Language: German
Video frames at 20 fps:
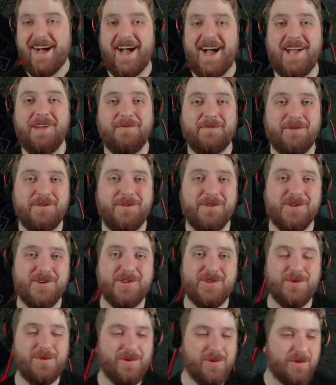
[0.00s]
Einen
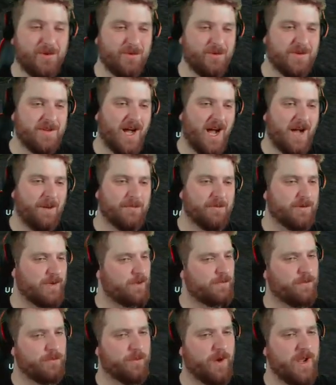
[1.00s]
wunderschönen guten Abend und
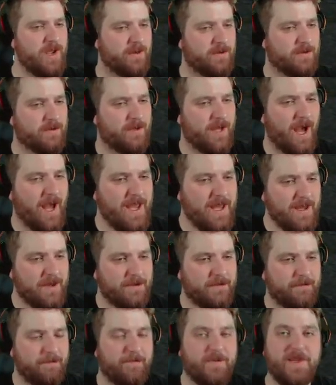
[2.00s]
danke für den Raid. Hi,
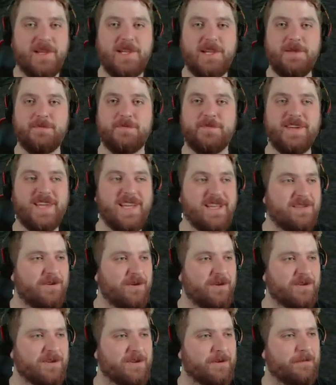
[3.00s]
ihr Lieben, wie geht's
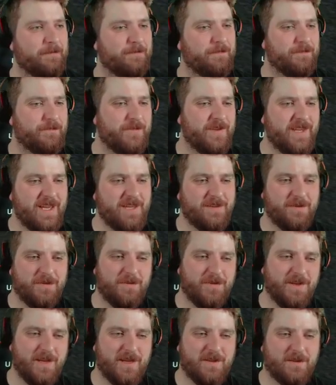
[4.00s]
euch? Wie geht's euch?
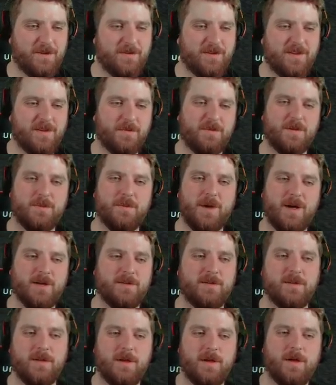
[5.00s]
Wie geht's euch? Was habt ihr
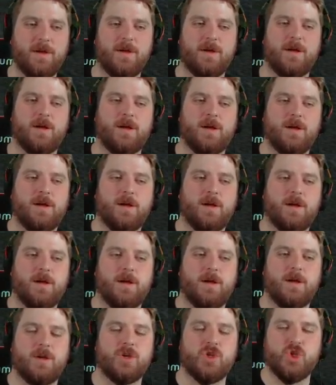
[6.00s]
gemacht?
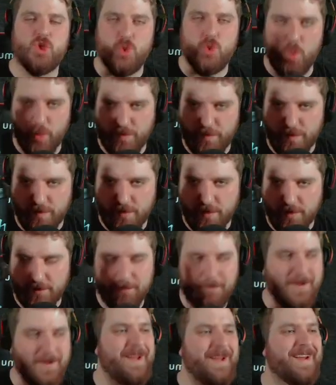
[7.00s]
Äh, Stößchen.